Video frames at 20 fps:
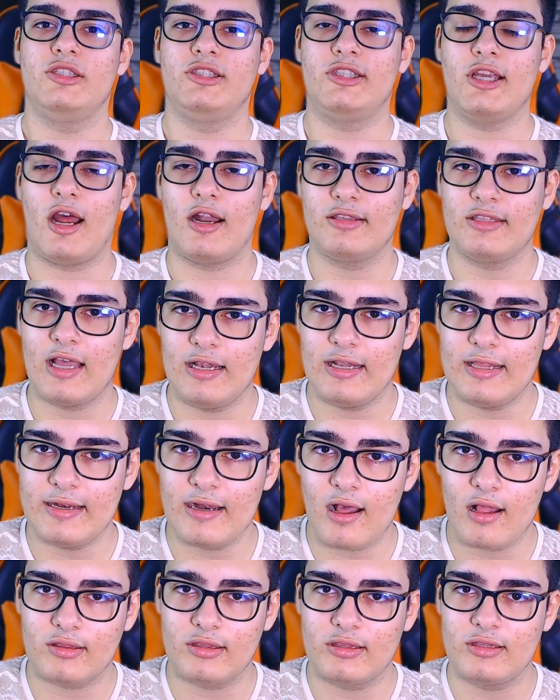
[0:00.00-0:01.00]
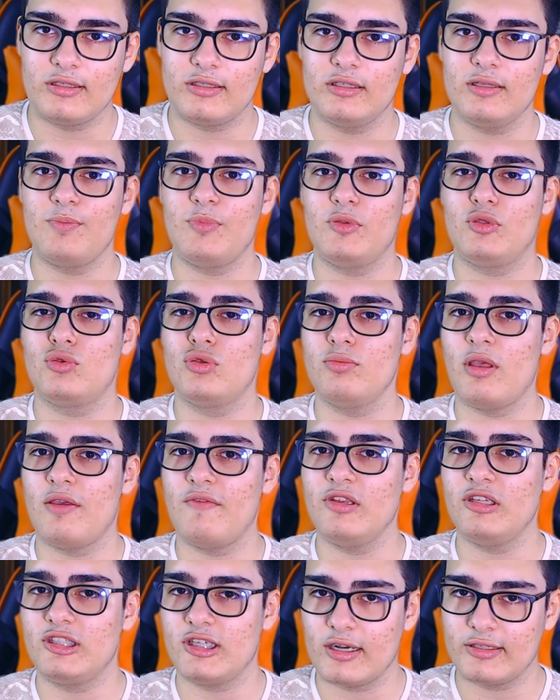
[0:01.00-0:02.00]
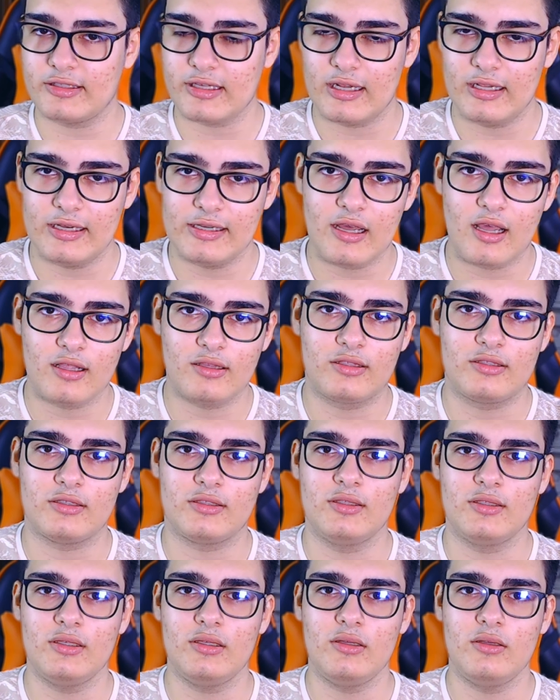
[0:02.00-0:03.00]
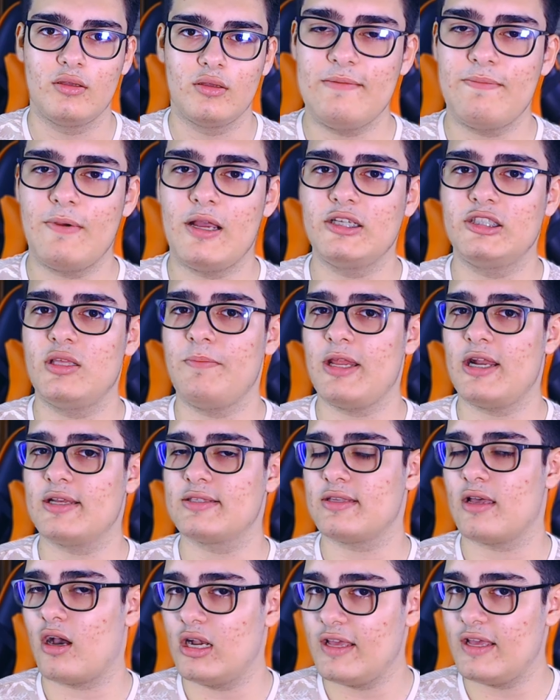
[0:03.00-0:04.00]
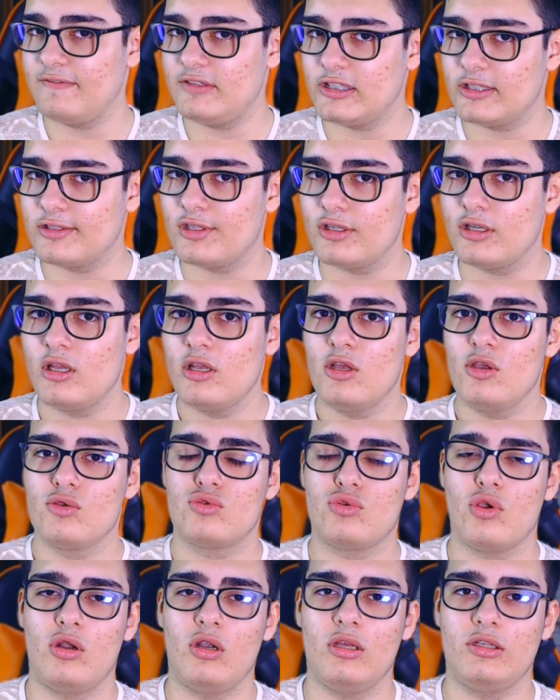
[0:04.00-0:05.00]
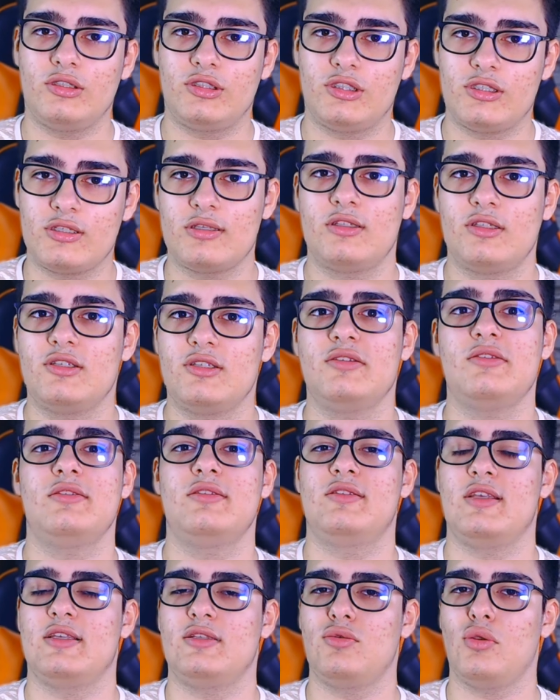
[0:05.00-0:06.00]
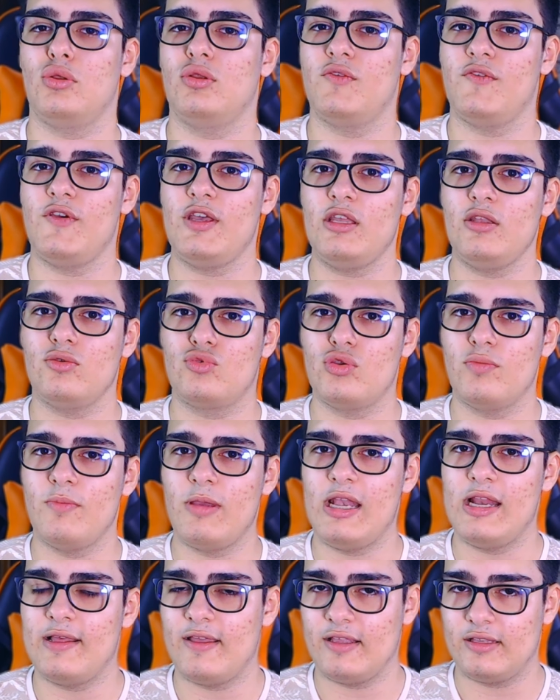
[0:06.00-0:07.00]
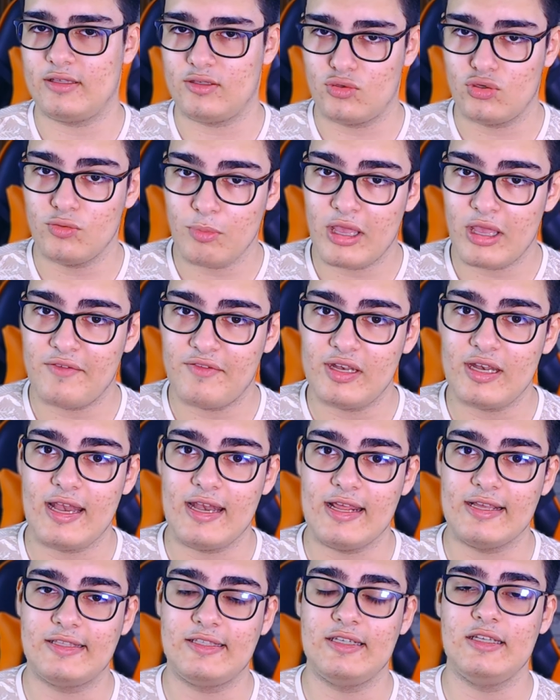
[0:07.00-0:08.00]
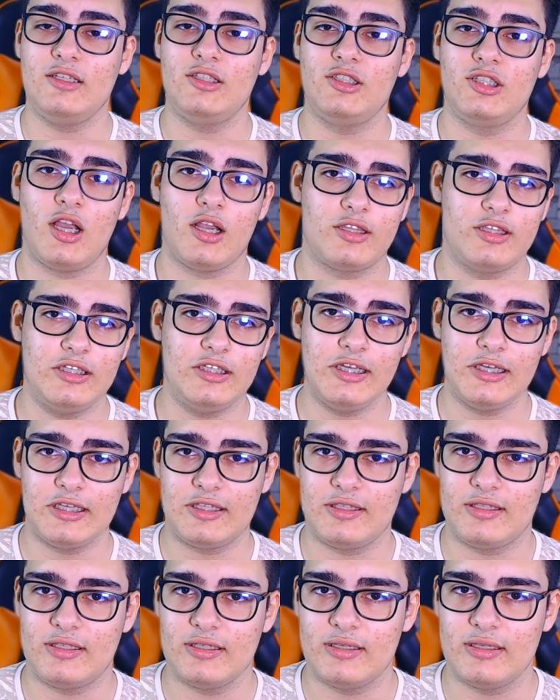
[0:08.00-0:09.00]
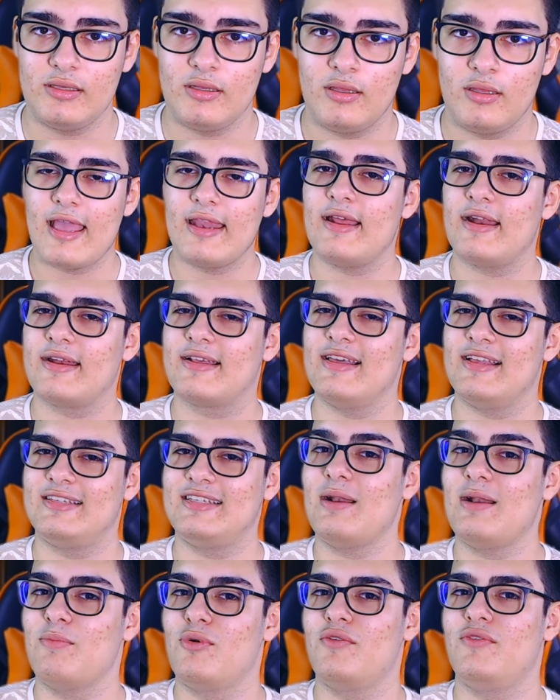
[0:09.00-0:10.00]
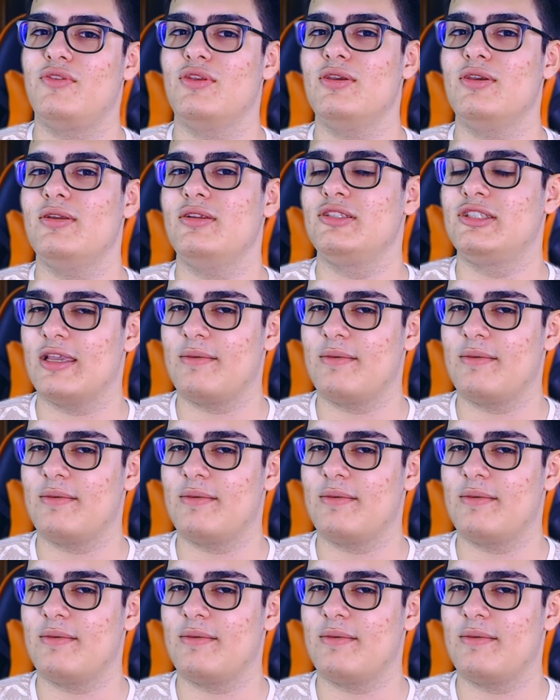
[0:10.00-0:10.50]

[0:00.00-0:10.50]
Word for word: Şartelleri attırdı. Tüm evin şartellerini attırdı. İlk başta biraz alev çıktı. Sonra cız cız ses oldu ve tüm ele, tüm evin elektriği şak diye gitti. Yani arkadaşlar bu videoyu